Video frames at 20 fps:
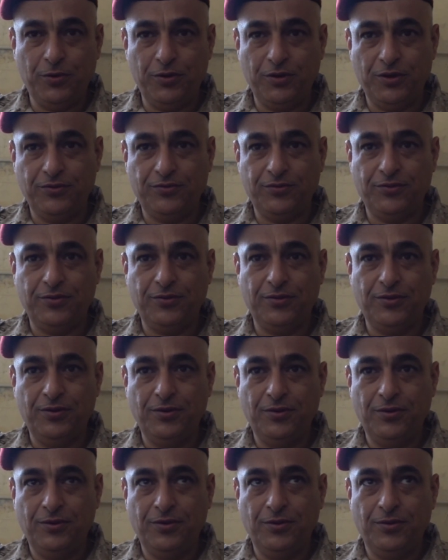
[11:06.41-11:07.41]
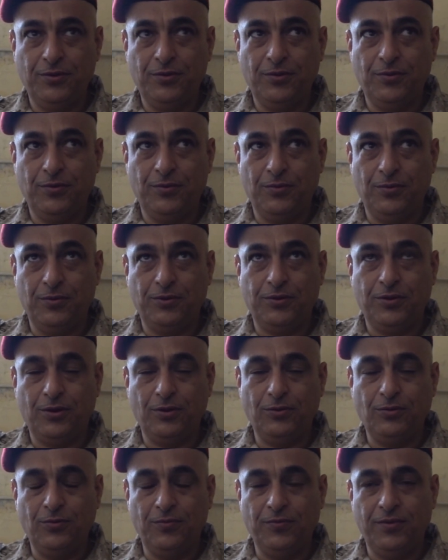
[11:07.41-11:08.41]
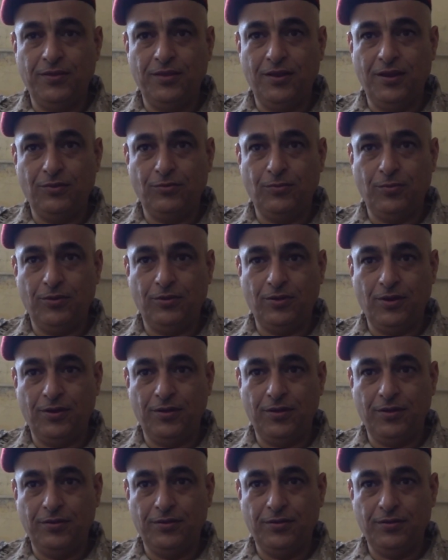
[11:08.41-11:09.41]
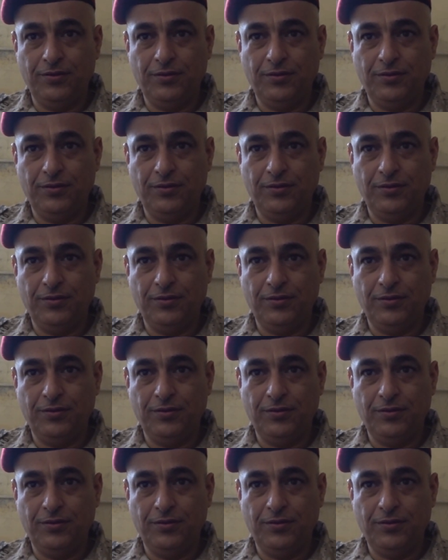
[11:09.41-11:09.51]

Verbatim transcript: والنصر والتقدم بإذن الله سبحانه وتعالى